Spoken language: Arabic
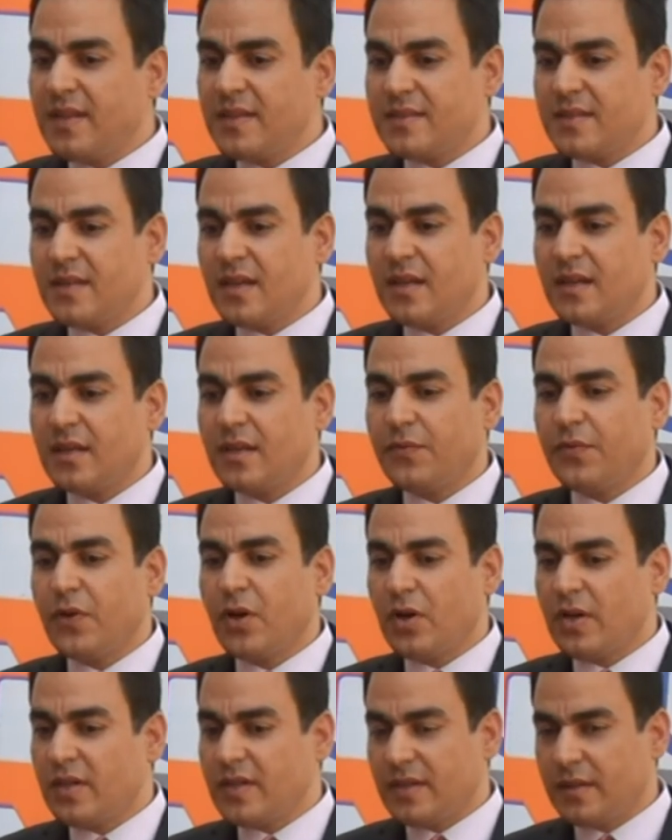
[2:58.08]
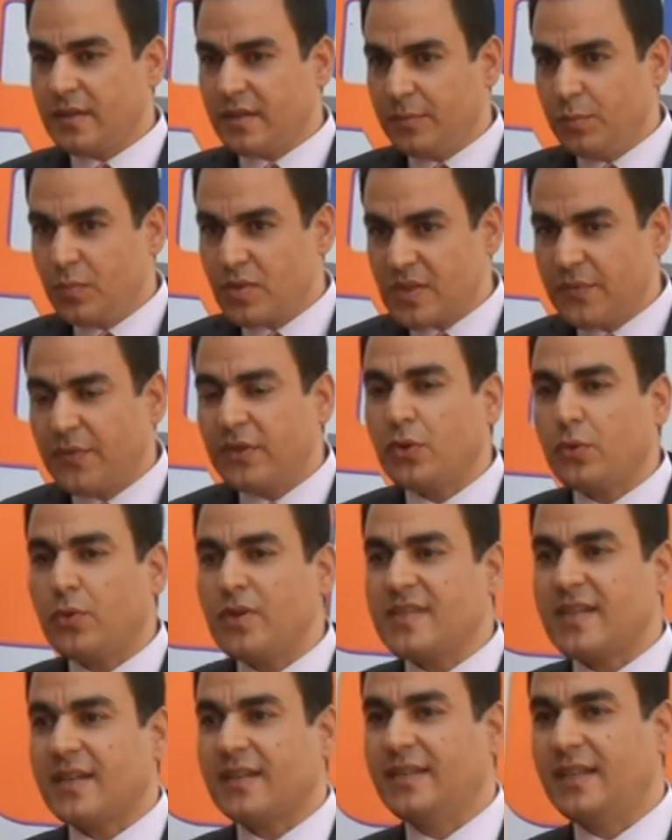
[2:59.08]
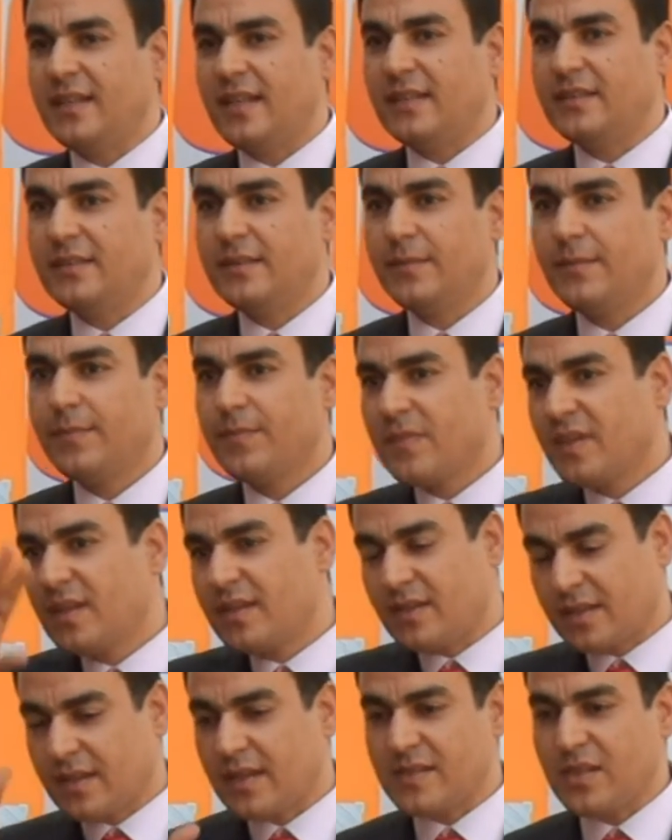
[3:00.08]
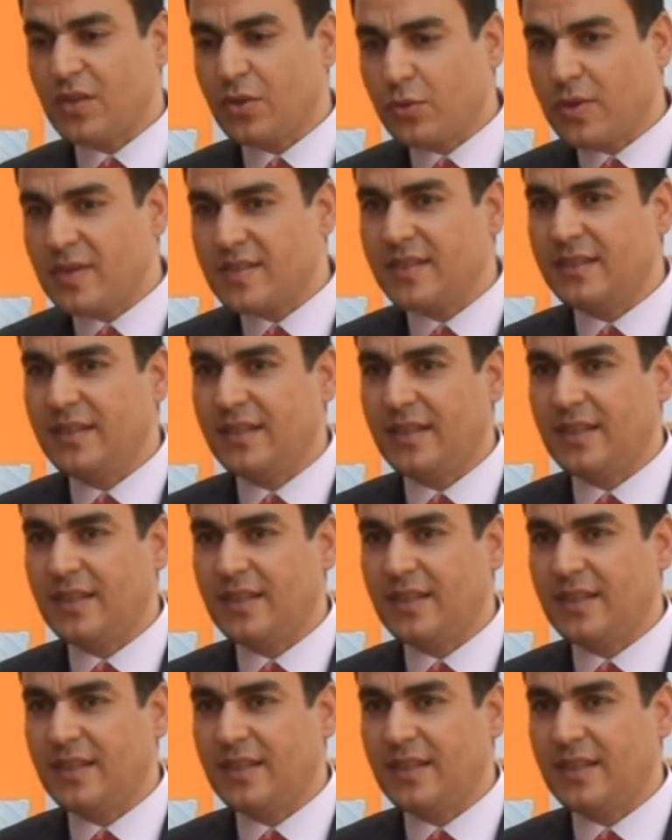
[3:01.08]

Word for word: للسعر فمواصفاته كويسة جدا يعني كسعر كويس جدا